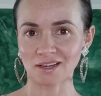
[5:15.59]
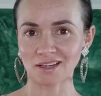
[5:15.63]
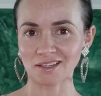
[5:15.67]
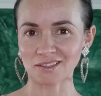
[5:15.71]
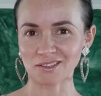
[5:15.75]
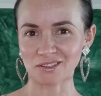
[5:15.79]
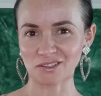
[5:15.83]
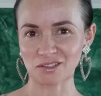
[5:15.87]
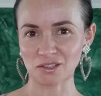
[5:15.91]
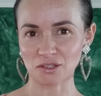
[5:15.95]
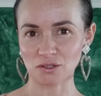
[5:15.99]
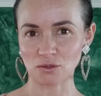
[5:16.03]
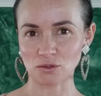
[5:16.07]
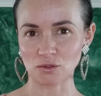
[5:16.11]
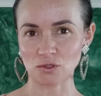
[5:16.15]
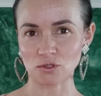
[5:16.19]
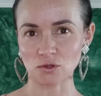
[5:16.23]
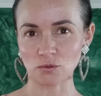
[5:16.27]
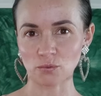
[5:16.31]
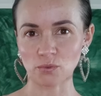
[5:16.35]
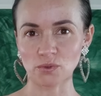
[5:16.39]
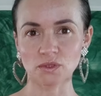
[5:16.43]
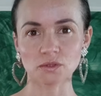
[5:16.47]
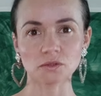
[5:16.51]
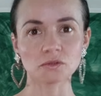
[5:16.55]
każdej
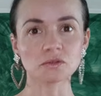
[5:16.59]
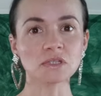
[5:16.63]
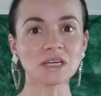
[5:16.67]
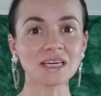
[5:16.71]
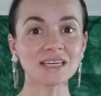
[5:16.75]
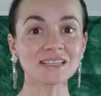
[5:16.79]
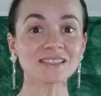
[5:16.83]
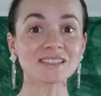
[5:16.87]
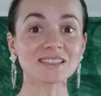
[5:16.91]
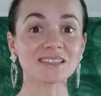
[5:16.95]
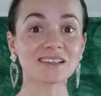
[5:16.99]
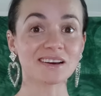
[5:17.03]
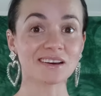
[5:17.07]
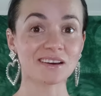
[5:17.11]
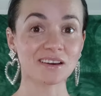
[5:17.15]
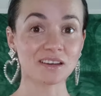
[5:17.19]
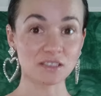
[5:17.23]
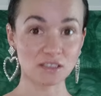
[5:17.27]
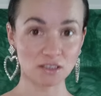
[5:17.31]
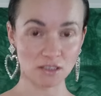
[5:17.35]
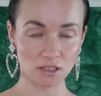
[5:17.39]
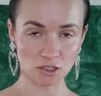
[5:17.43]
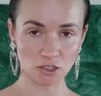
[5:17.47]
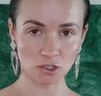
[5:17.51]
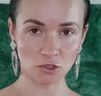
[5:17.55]
osoby, to nie jest dla
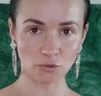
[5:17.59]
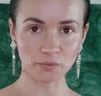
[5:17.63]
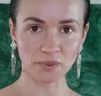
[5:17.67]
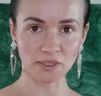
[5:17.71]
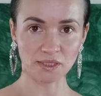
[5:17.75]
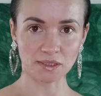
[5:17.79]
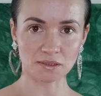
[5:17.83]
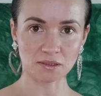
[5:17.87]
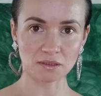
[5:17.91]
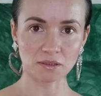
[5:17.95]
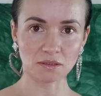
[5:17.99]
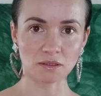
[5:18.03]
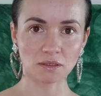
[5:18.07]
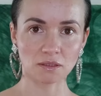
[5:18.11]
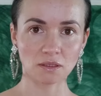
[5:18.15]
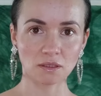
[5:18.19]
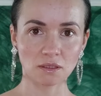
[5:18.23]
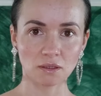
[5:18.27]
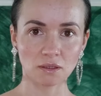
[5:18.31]
każdej kobiety